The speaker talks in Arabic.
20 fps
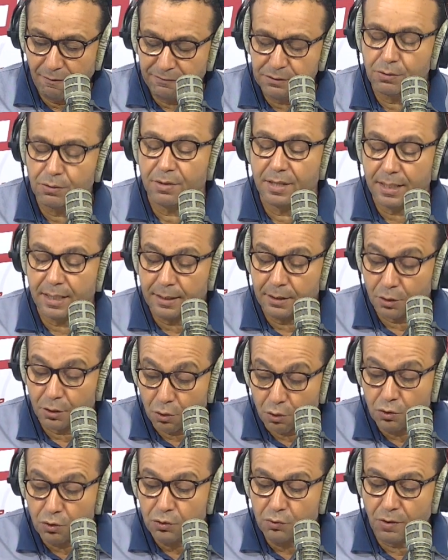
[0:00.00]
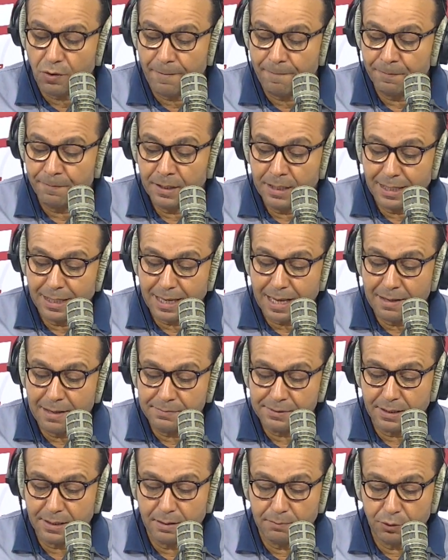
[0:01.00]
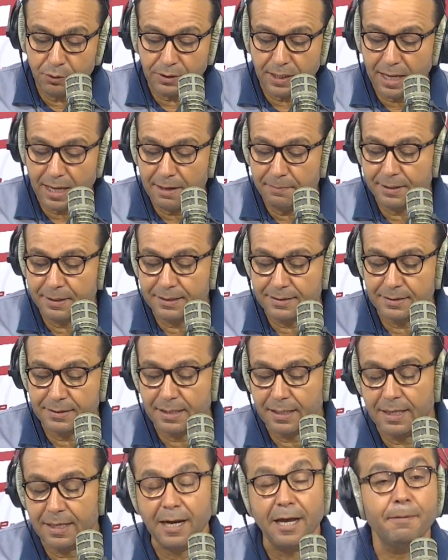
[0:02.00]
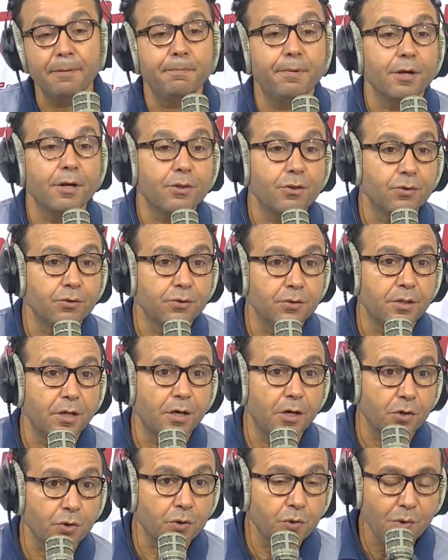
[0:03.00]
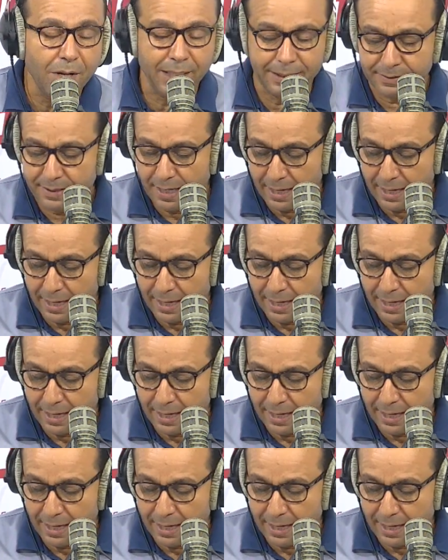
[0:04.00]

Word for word: نذكر غدوه الخمسه منتخبنا زاد يلعب ضد رواندا